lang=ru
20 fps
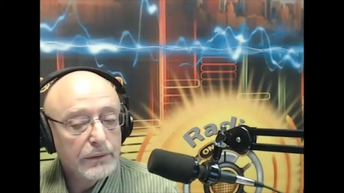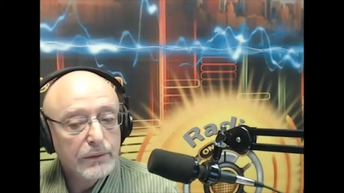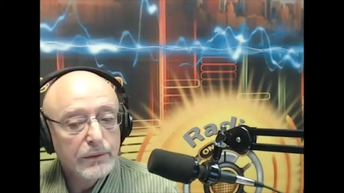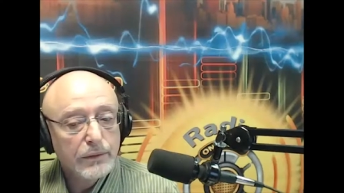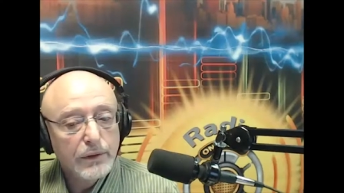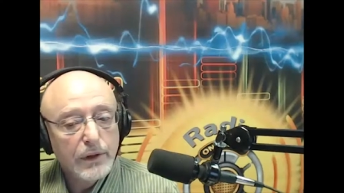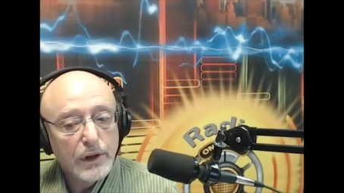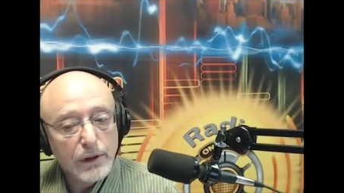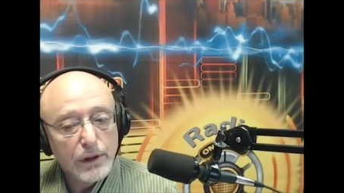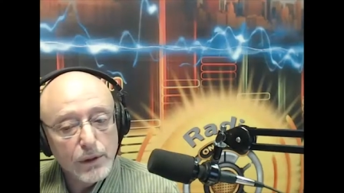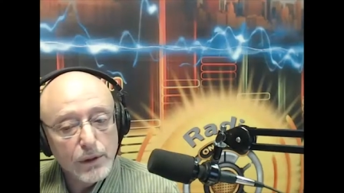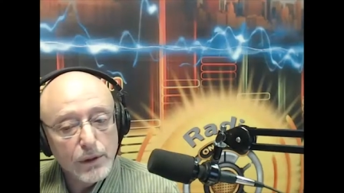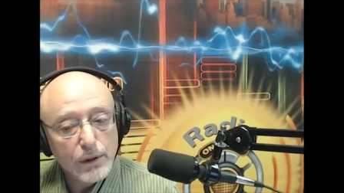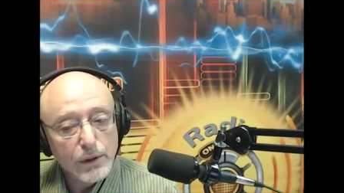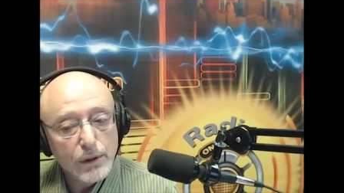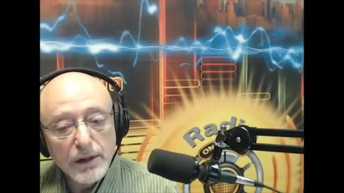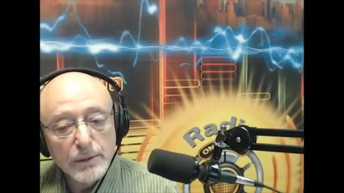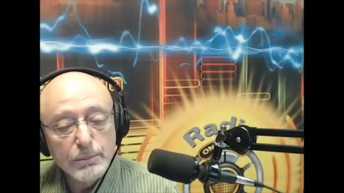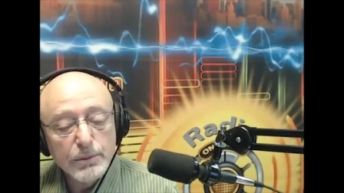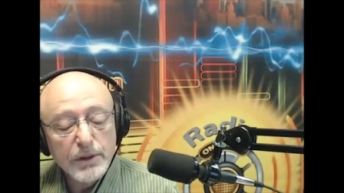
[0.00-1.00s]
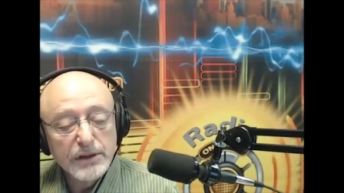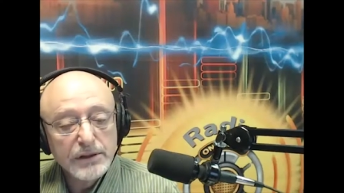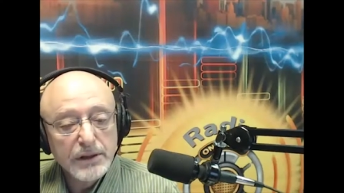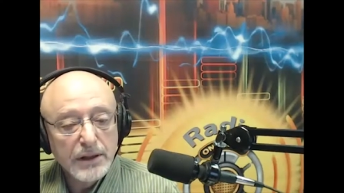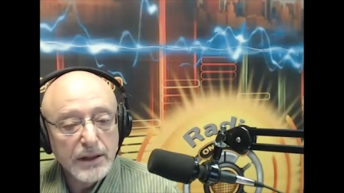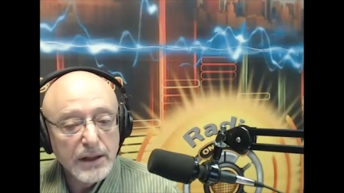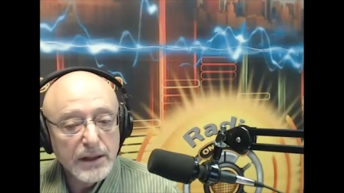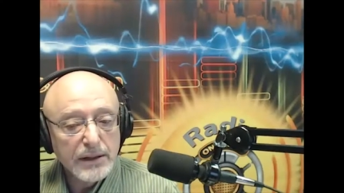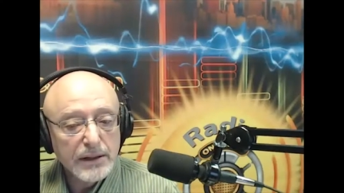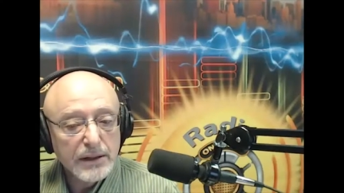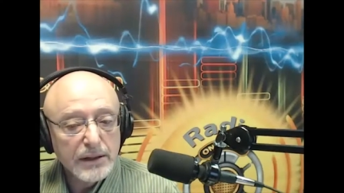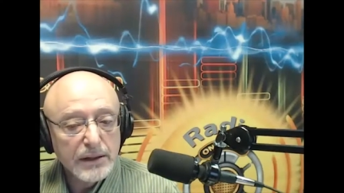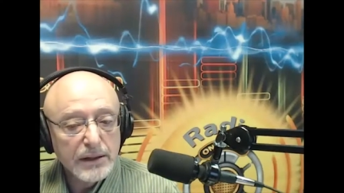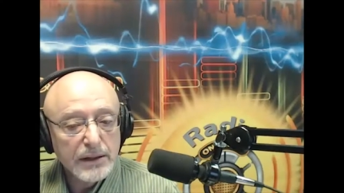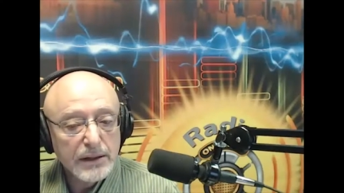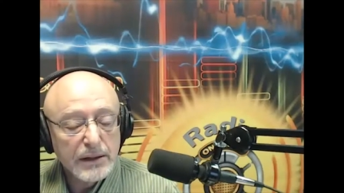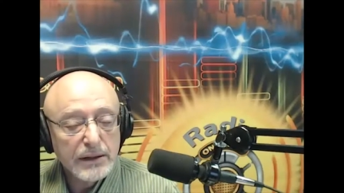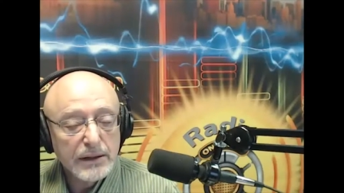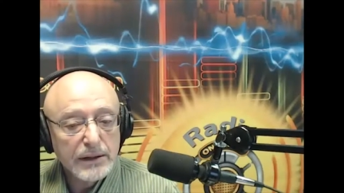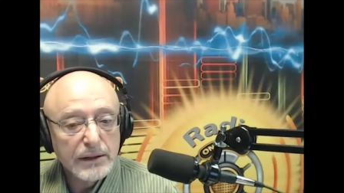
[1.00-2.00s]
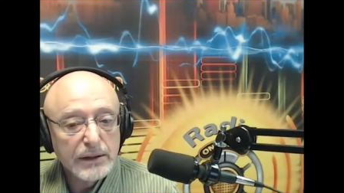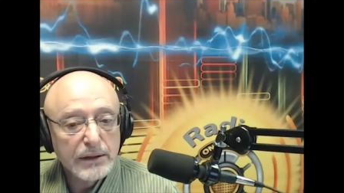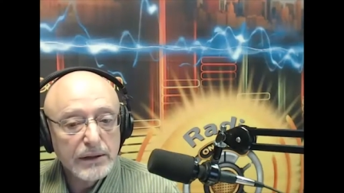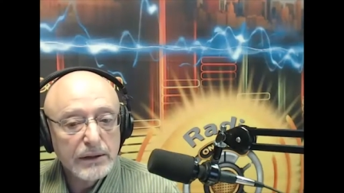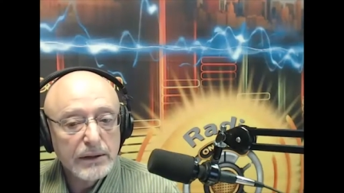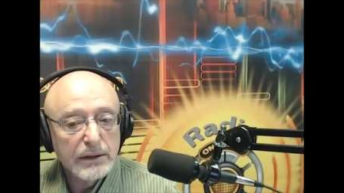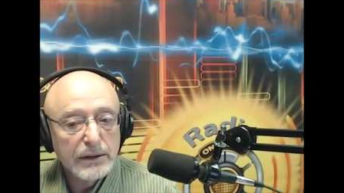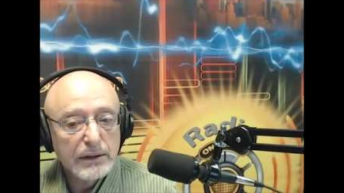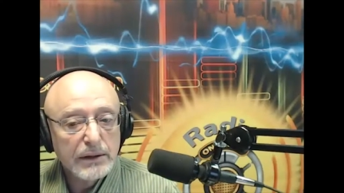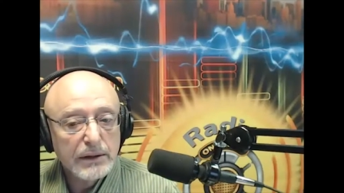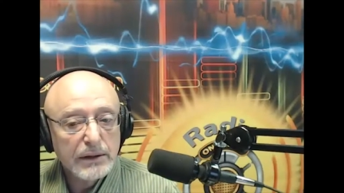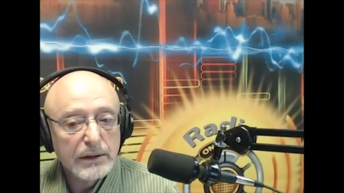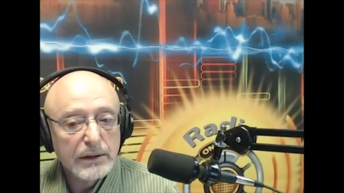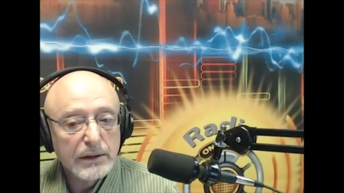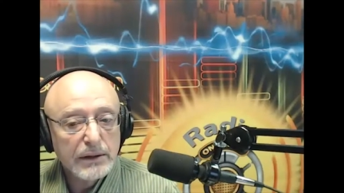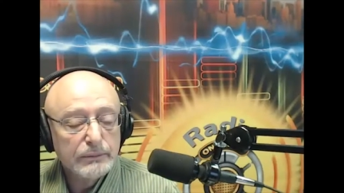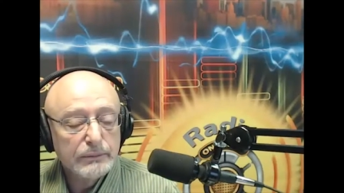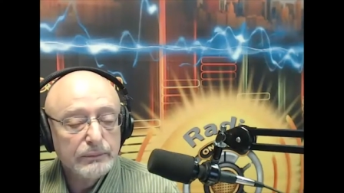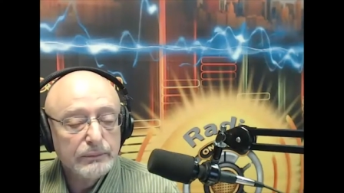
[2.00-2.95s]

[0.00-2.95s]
хорошее определение, и э,